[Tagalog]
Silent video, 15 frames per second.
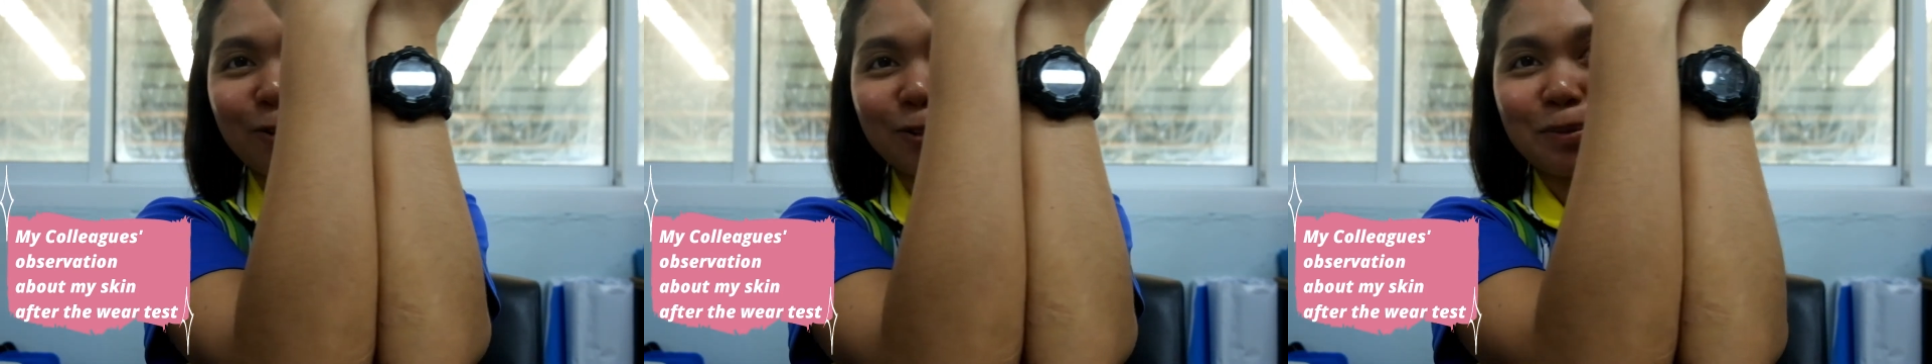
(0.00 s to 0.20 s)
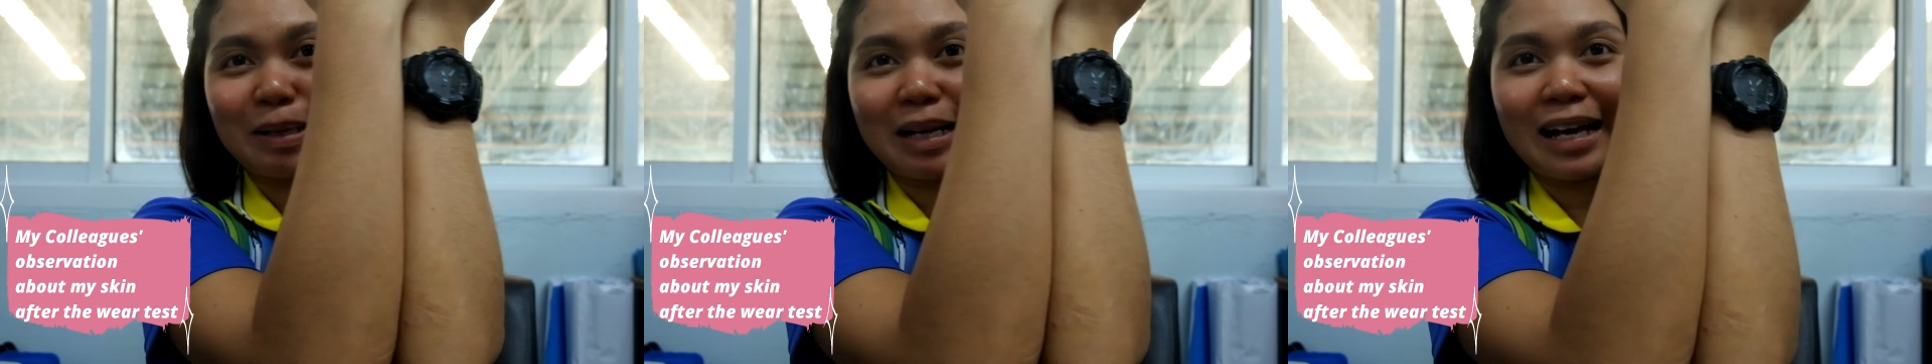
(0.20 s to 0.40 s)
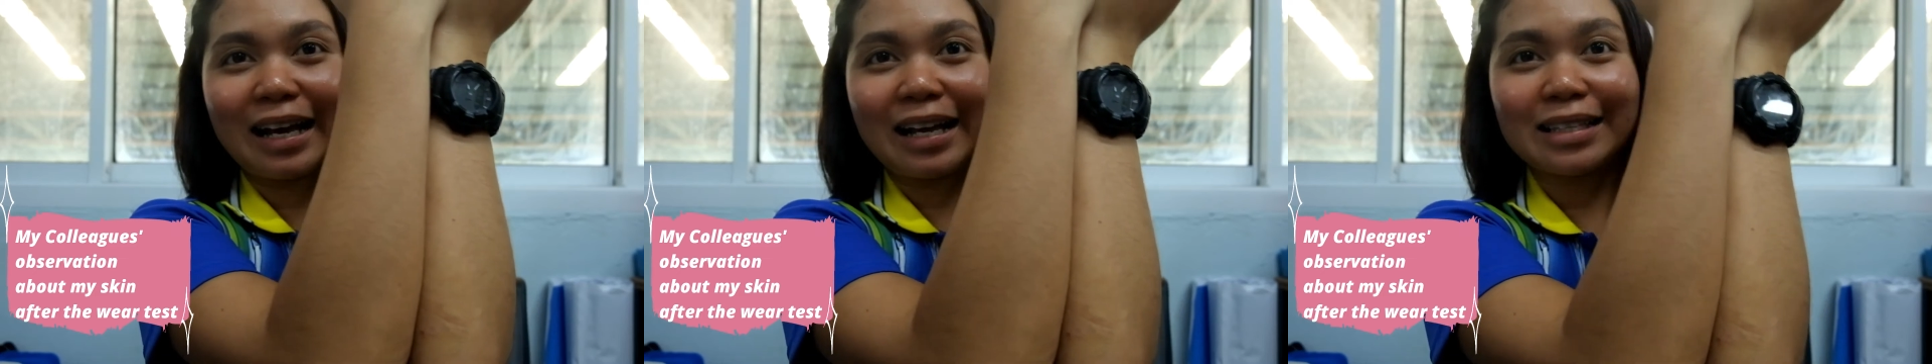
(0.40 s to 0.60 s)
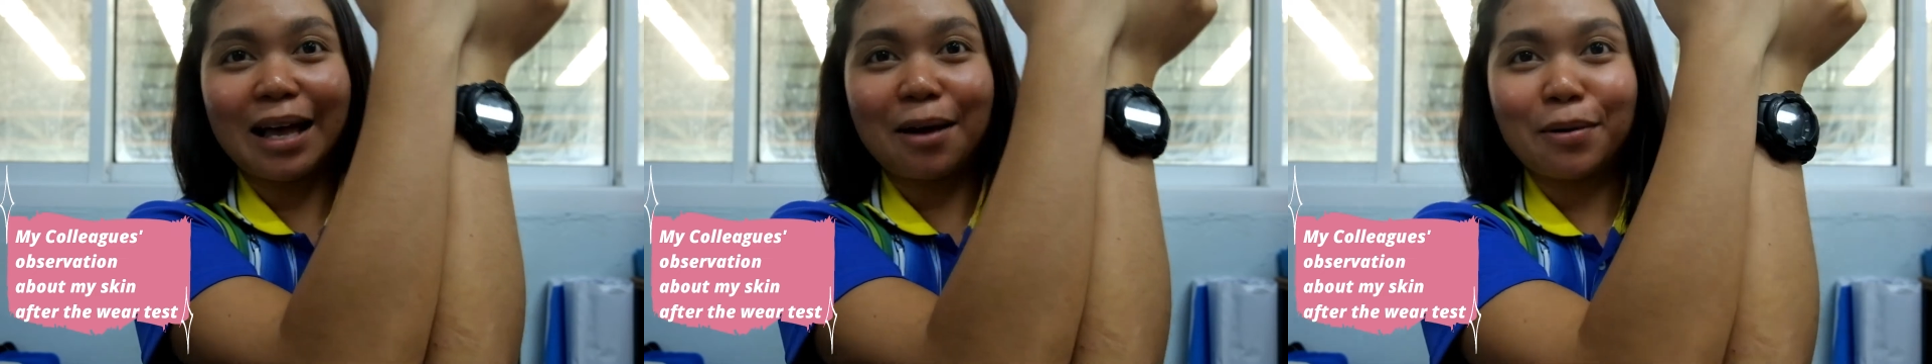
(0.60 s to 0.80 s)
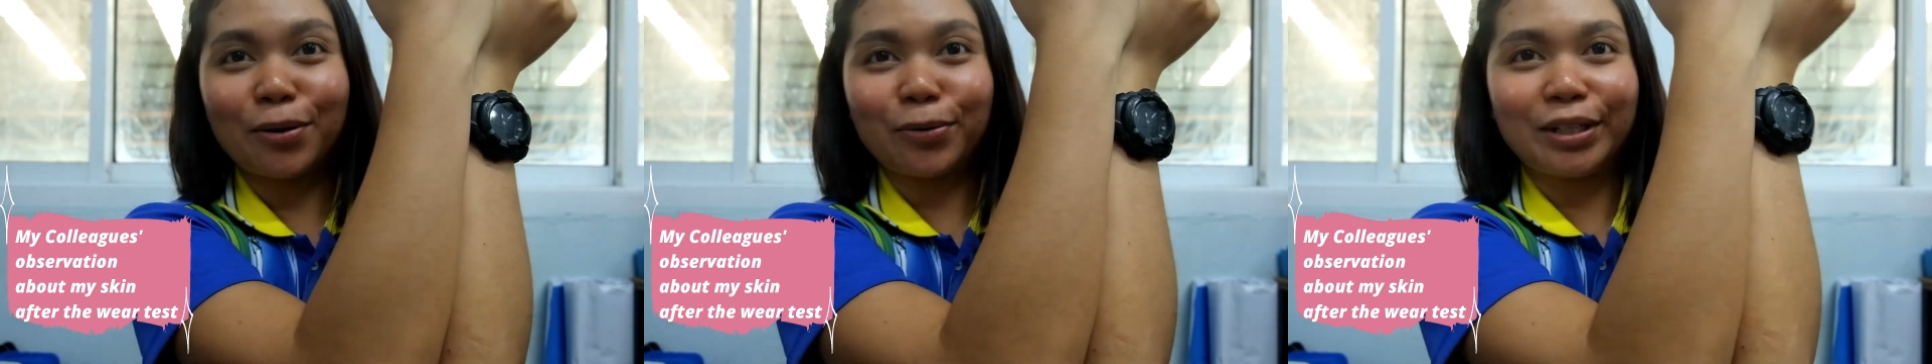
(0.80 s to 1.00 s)
sa mga
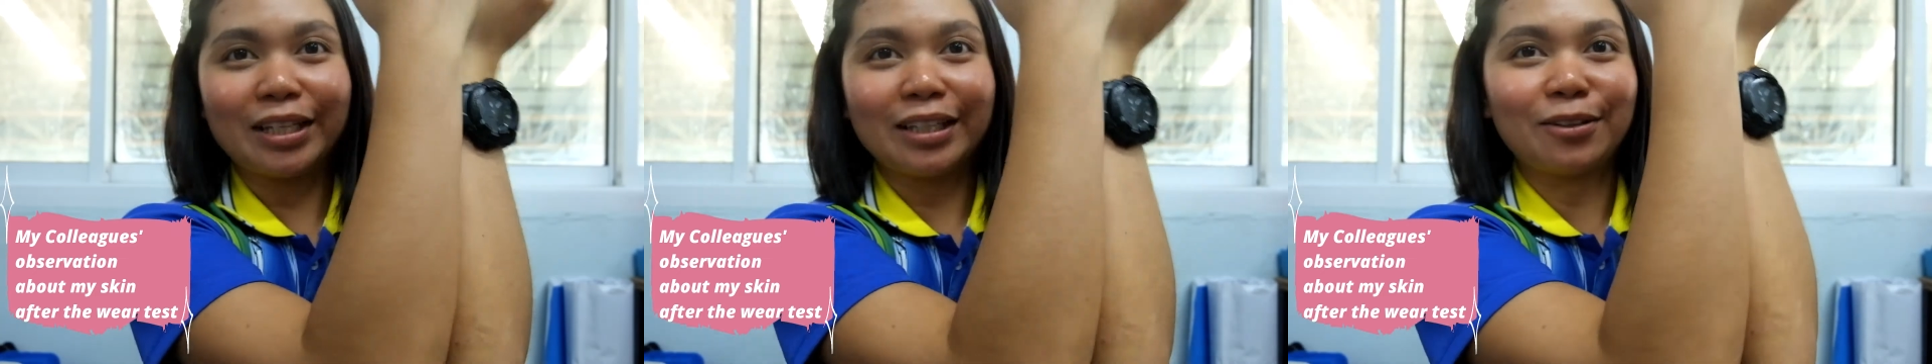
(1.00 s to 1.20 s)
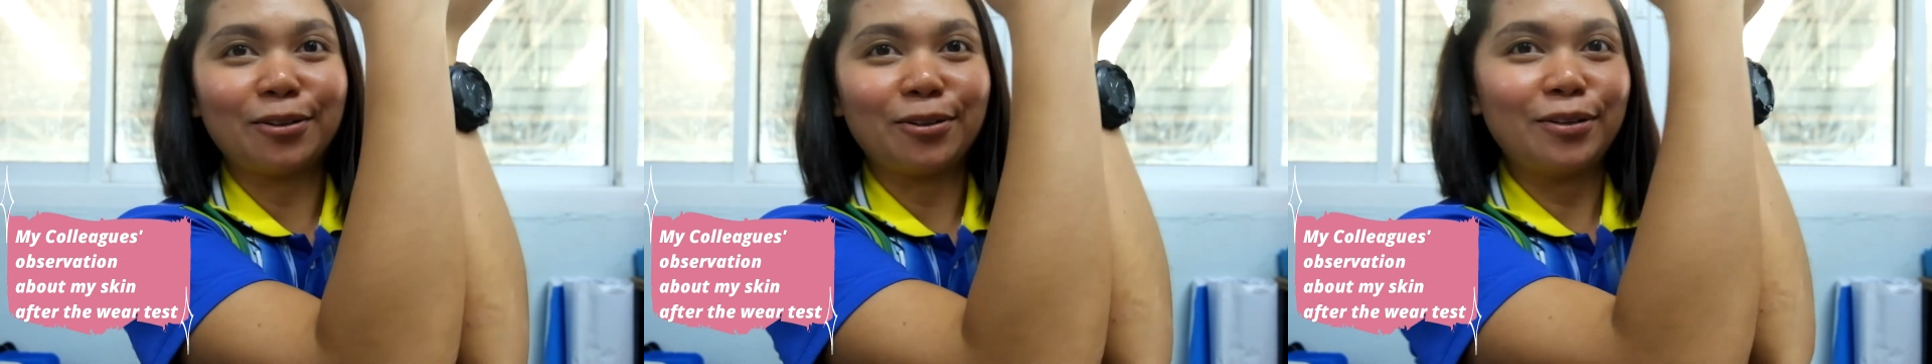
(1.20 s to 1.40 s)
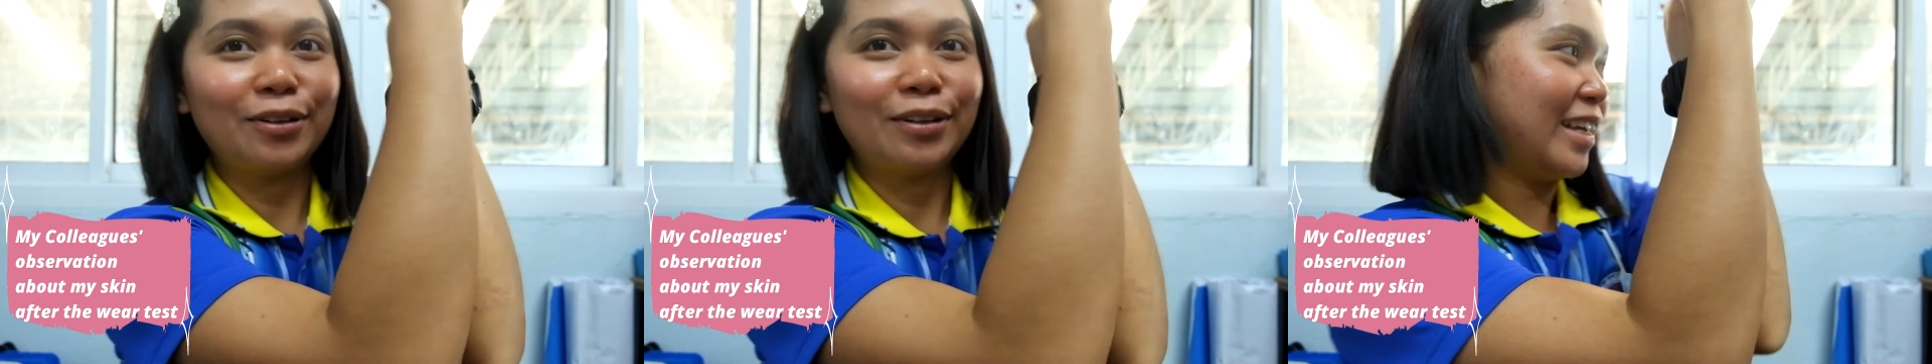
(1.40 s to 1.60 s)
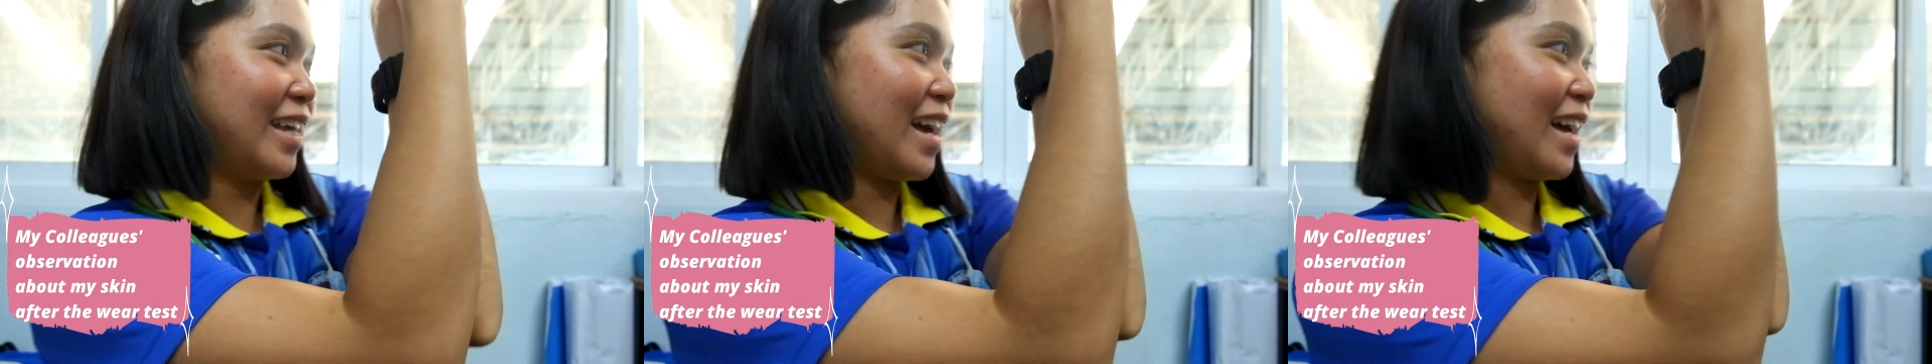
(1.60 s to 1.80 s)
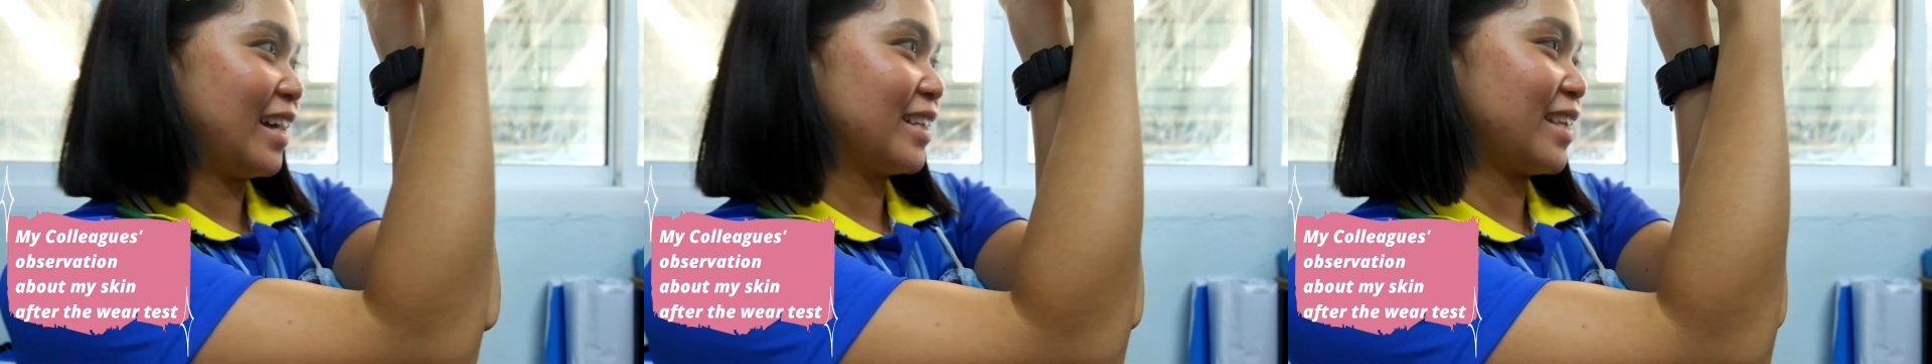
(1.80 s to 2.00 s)
kasama ko dito.
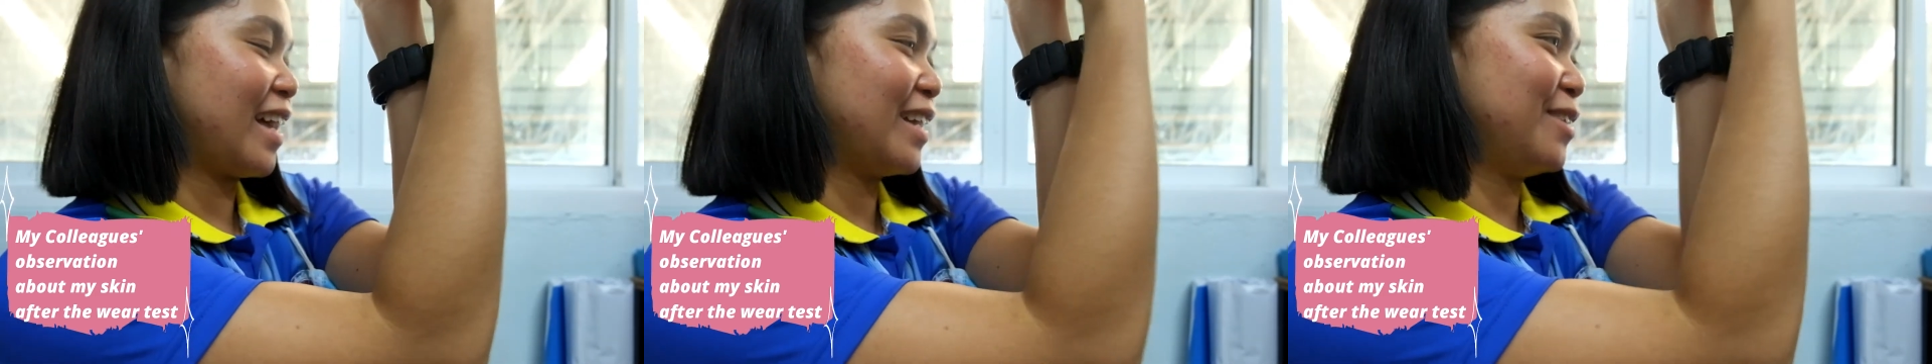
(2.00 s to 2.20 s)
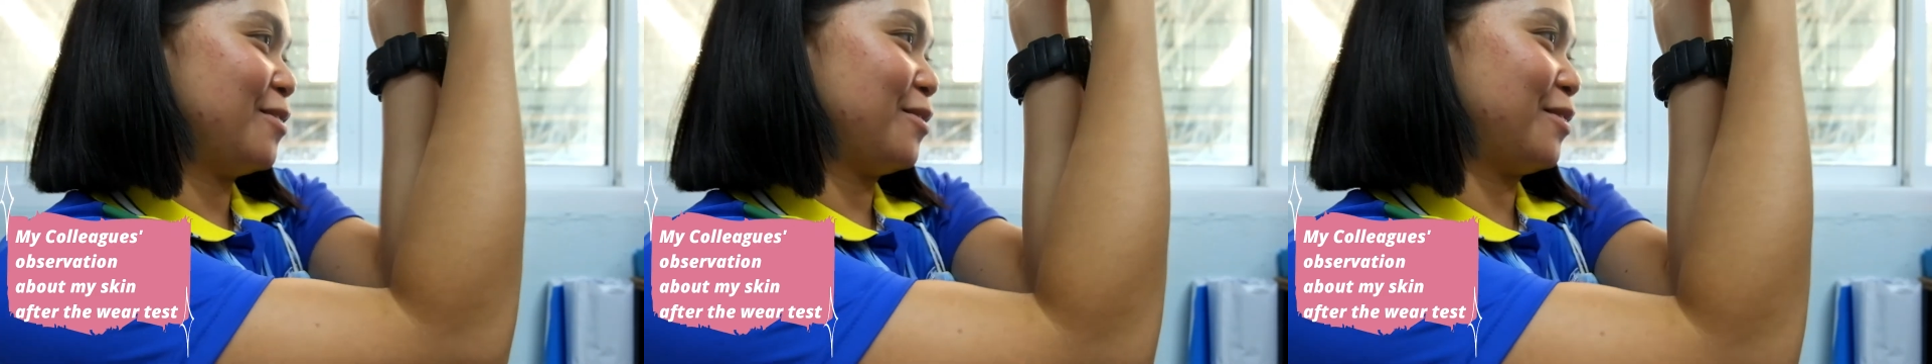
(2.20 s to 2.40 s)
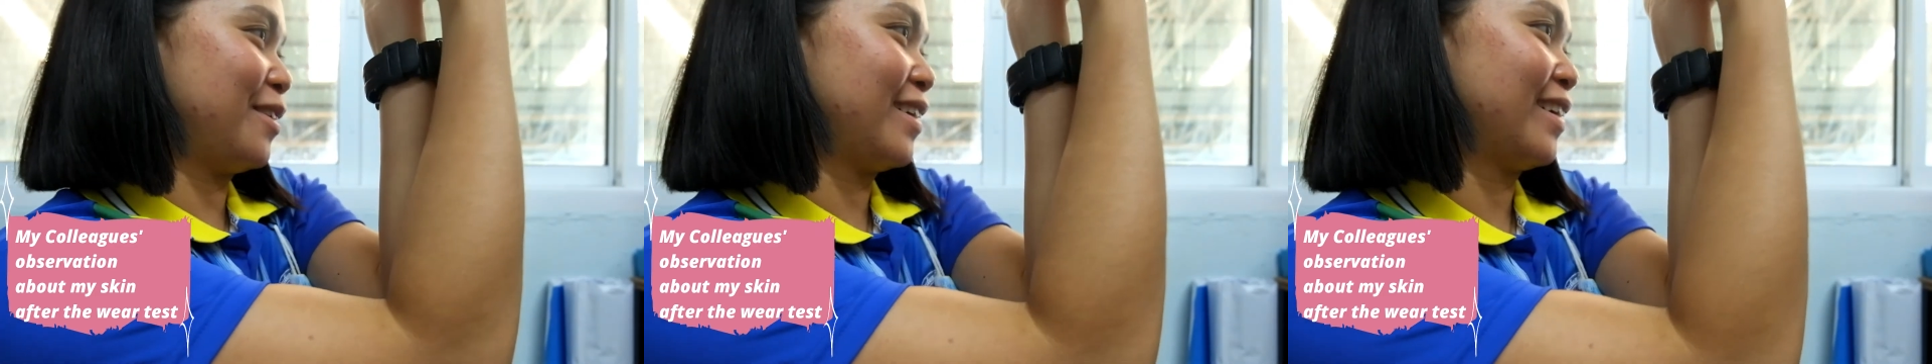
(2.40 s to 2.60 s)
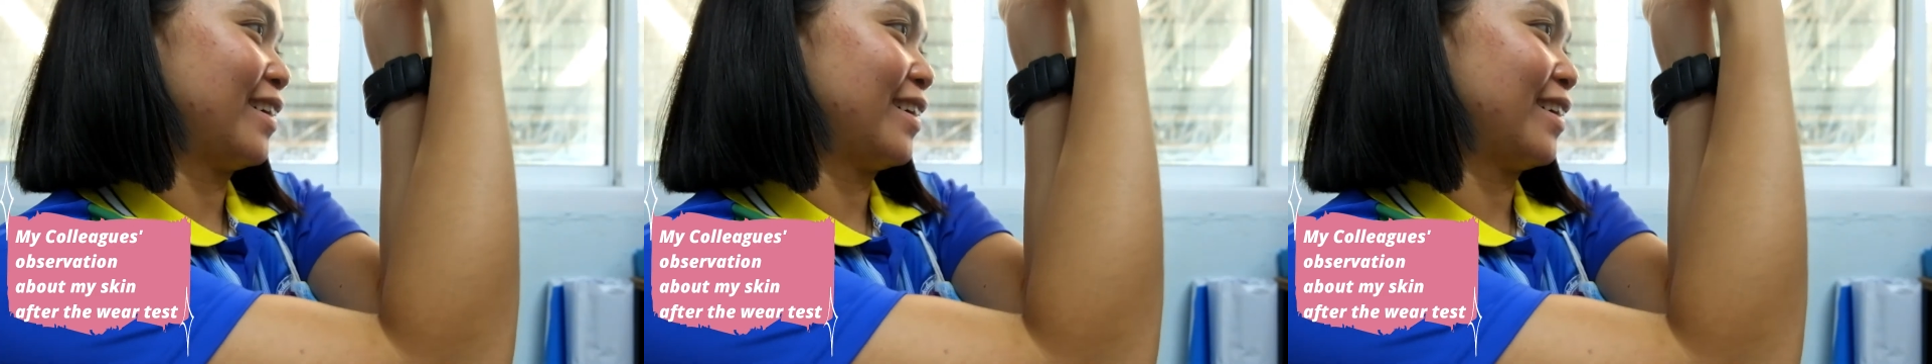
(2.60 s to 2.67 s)
Yeah, saan yung